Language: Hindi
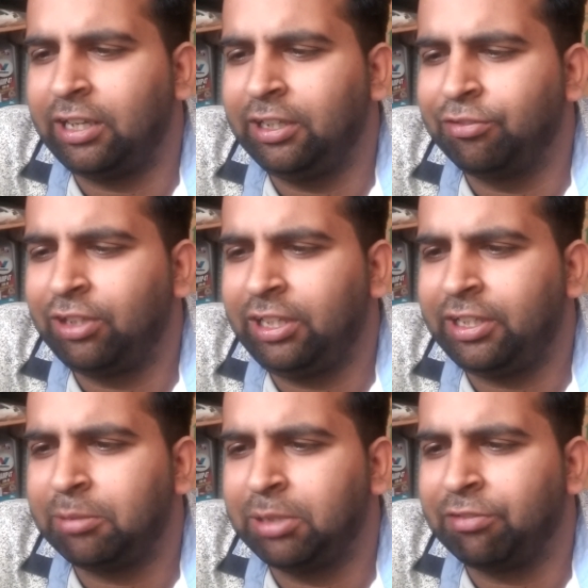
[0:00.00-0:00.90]
आठ नौ
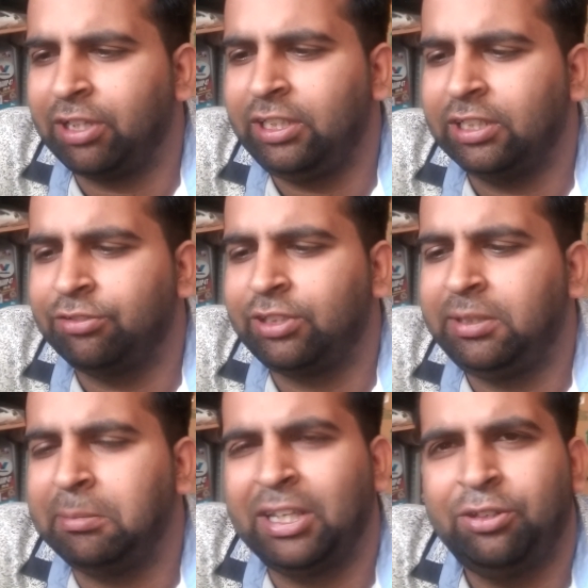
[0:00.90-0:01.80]
लीटर भरवा दिया
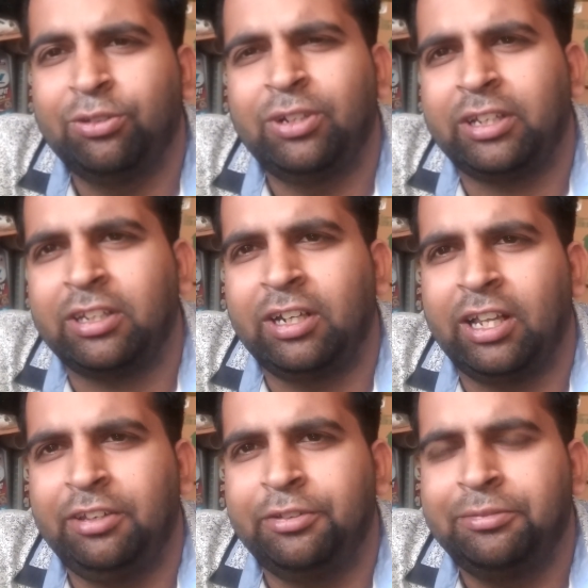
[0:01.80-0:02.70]
उसके बाद दो ढक्कन
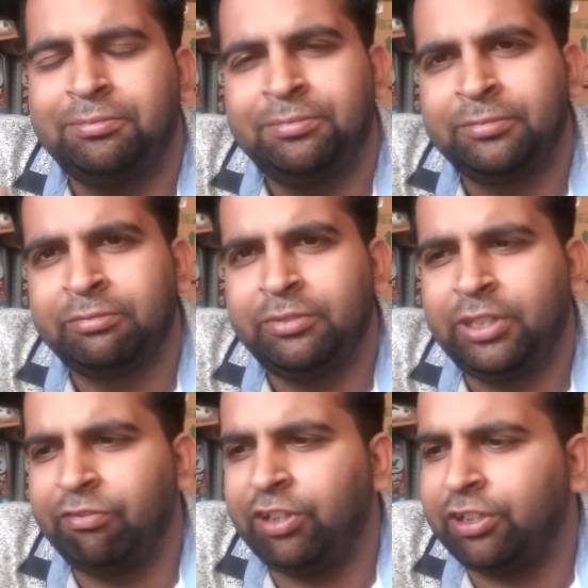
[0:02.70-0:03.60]
डाल दो
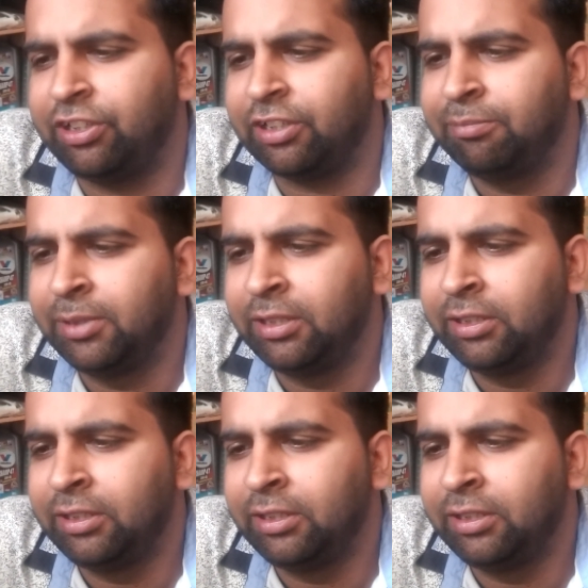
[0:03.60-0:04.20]
सफिशेंट है